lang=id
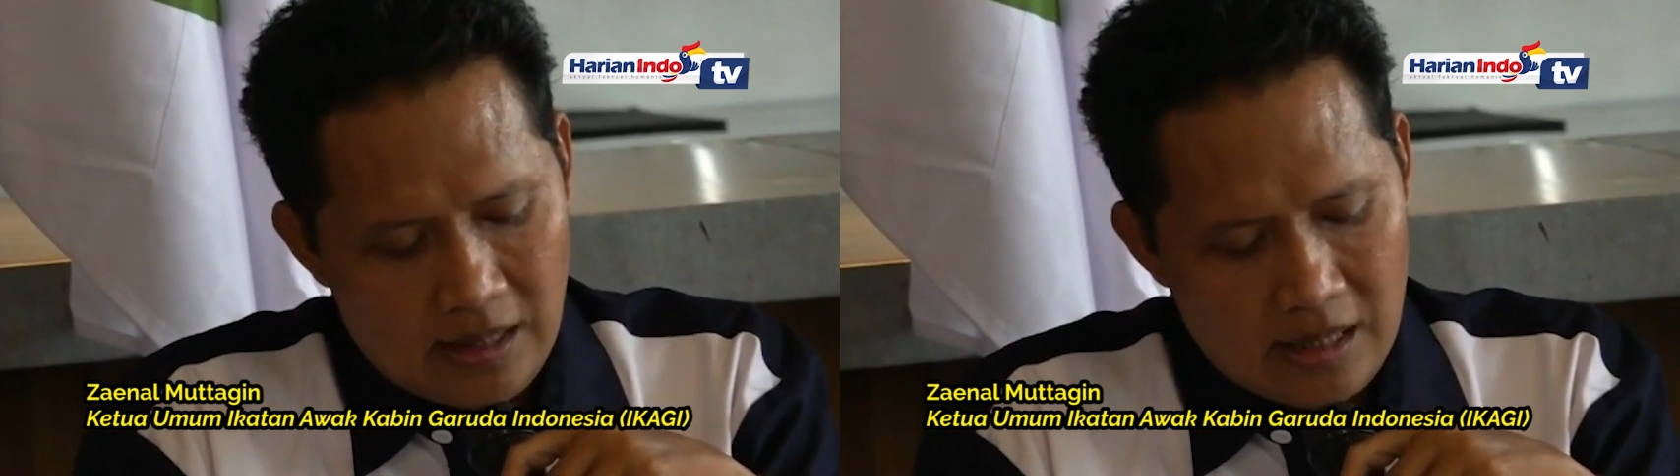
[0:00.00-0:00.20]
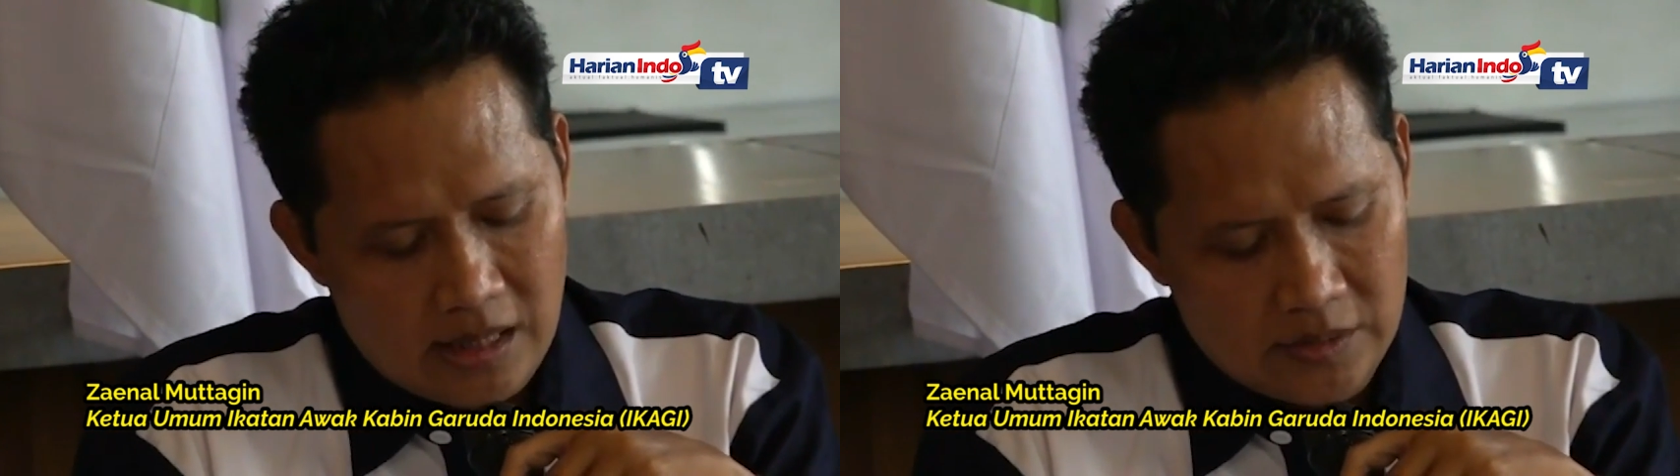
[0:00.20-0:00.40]

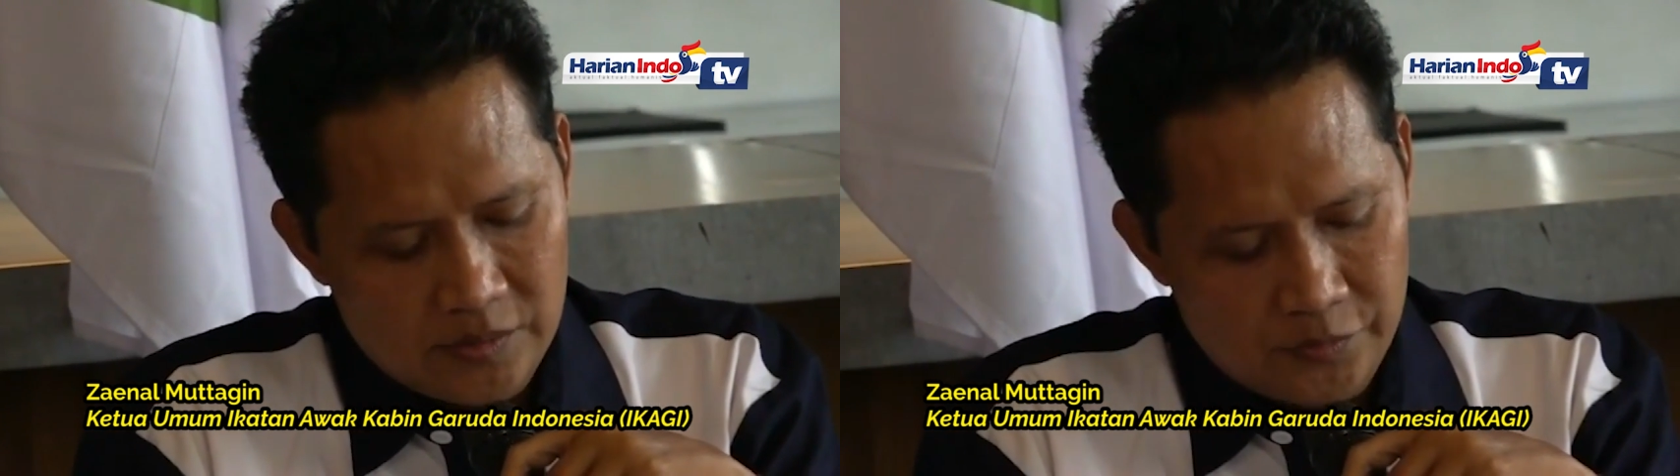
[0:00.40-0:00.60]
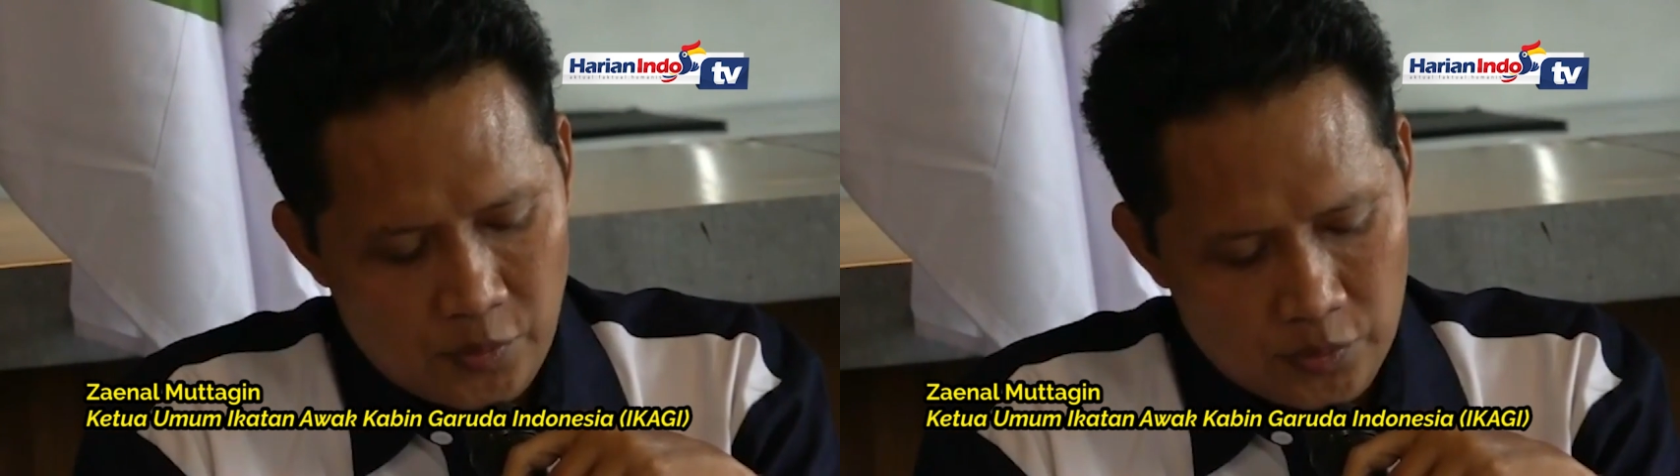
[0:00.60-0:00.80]

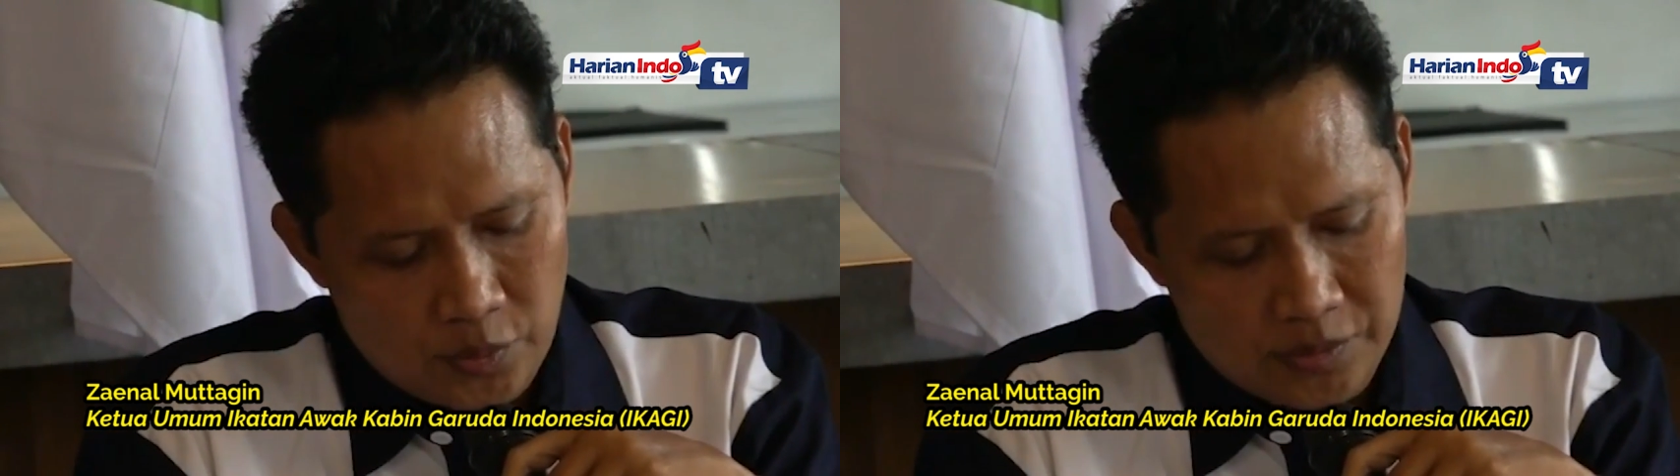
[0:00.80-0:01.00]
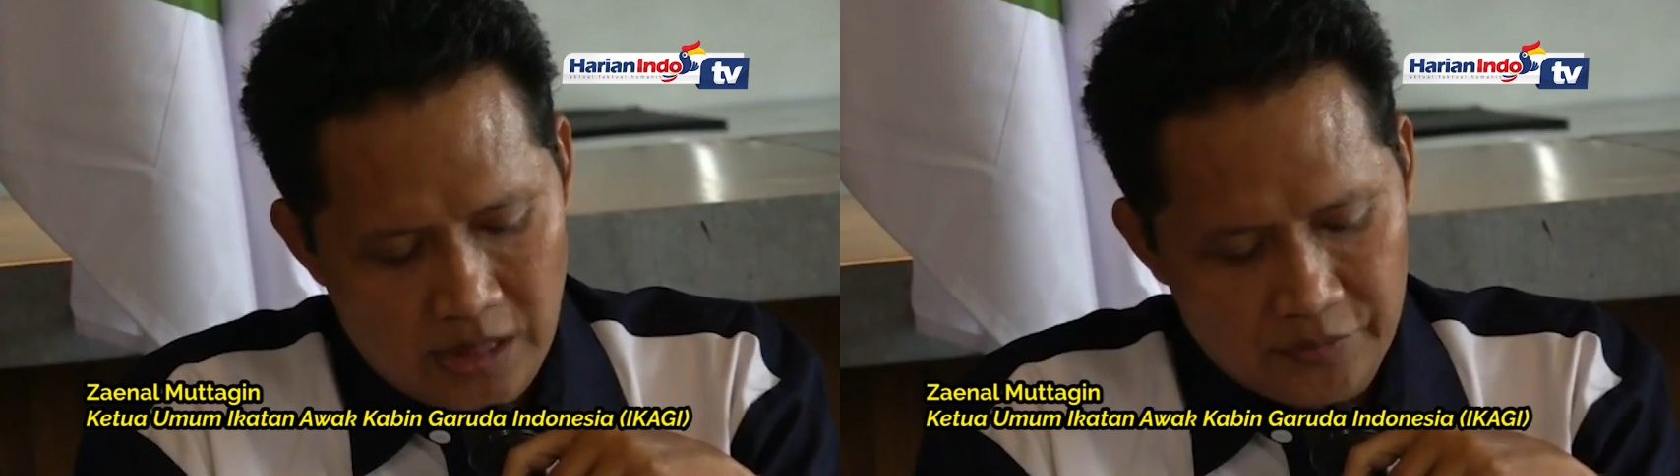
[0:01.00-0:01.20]
larangan
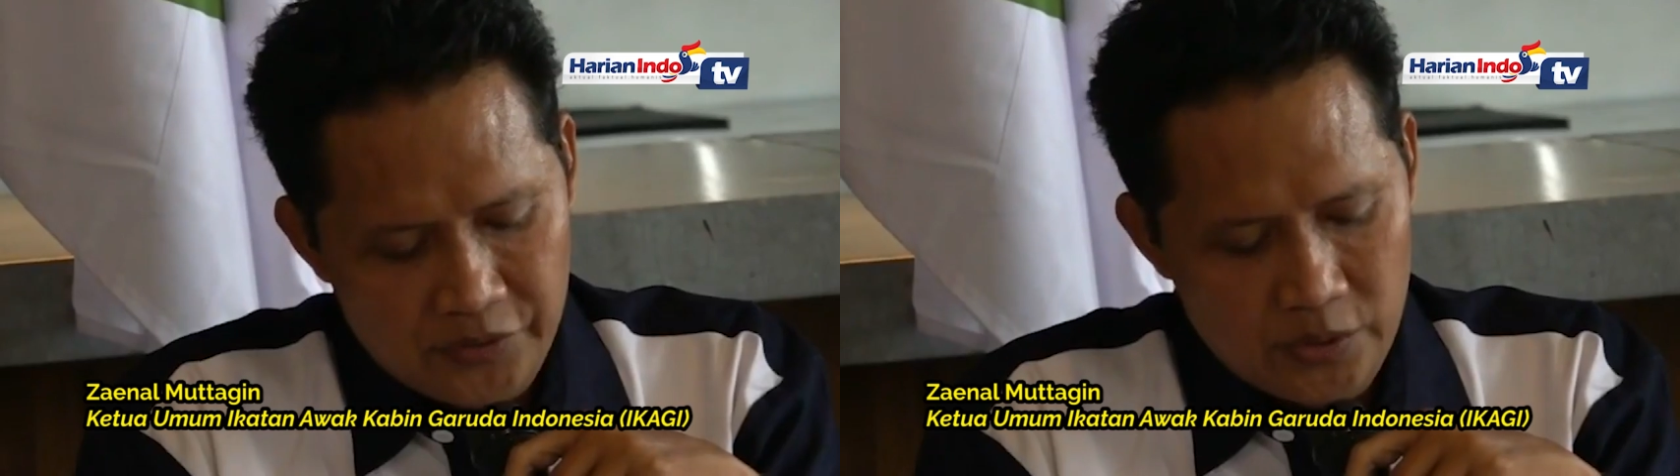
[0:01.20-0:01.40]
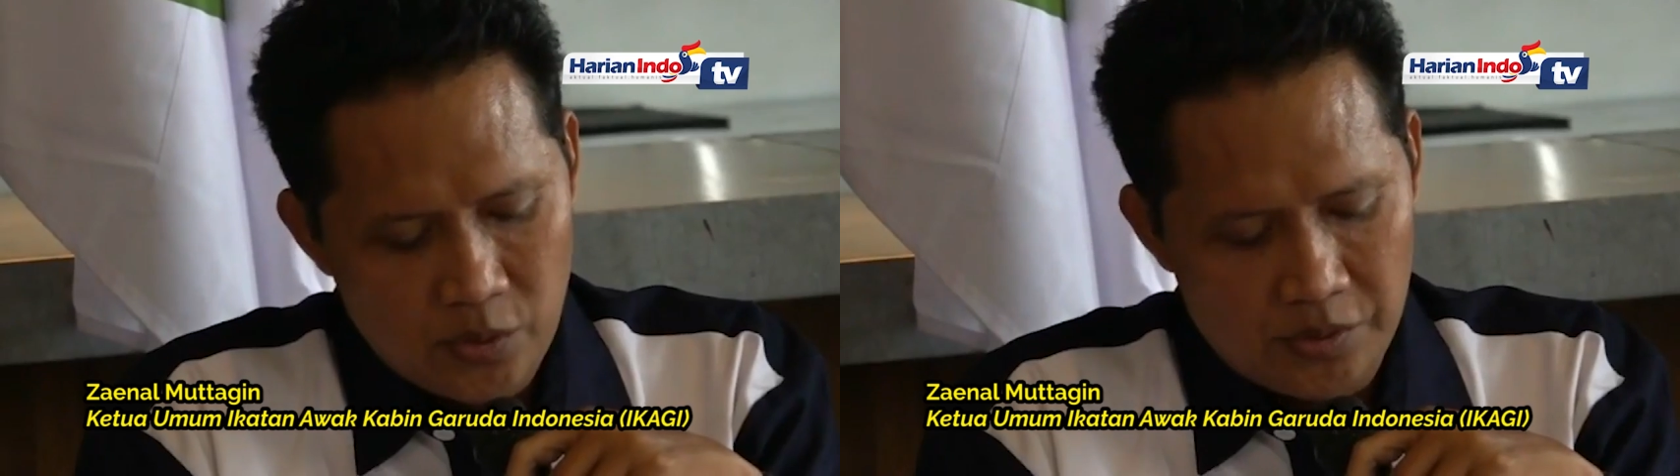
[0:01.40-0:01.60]
foto
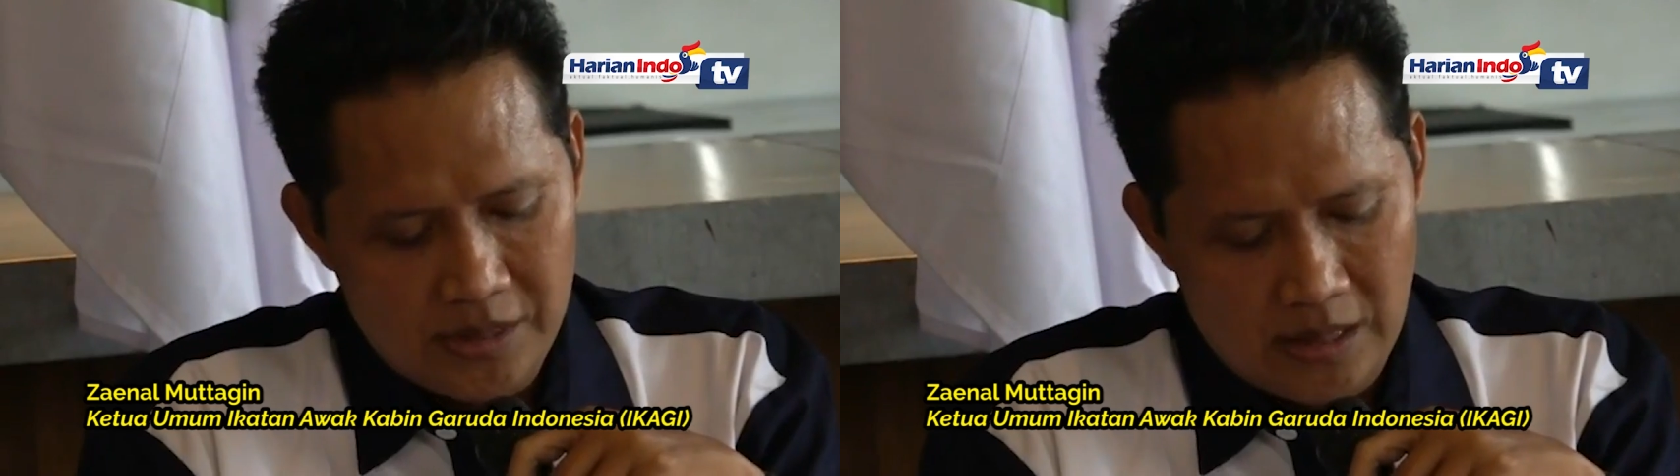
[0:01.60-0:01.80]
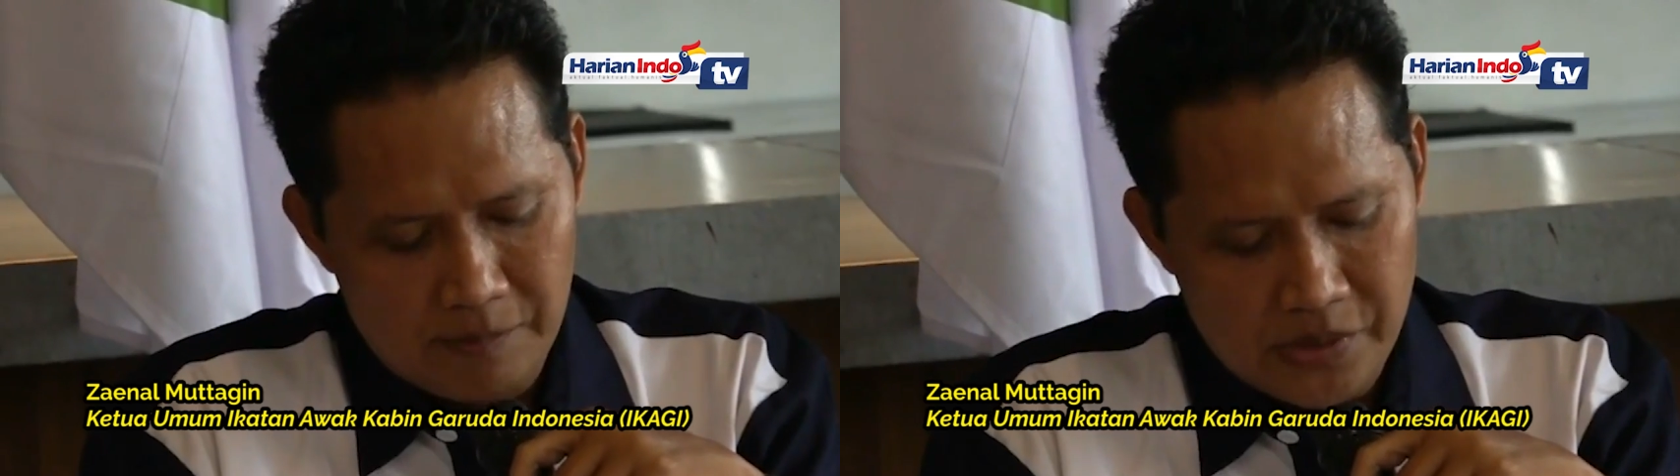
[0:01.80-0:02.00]
dan
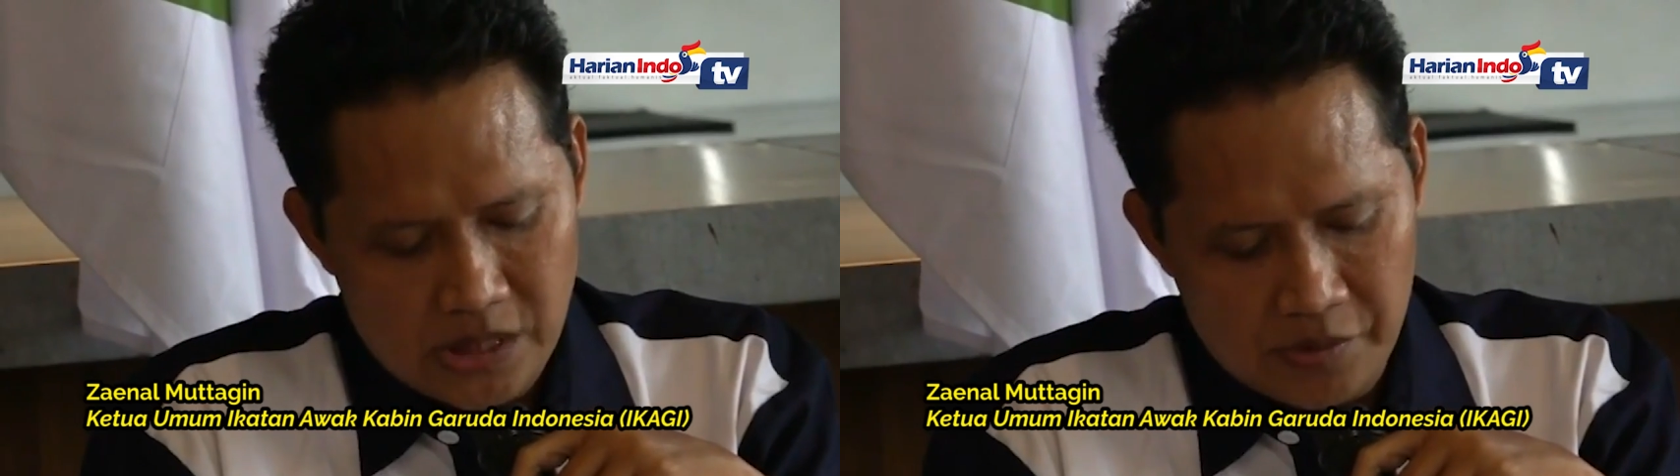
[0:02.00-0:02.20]
video dalam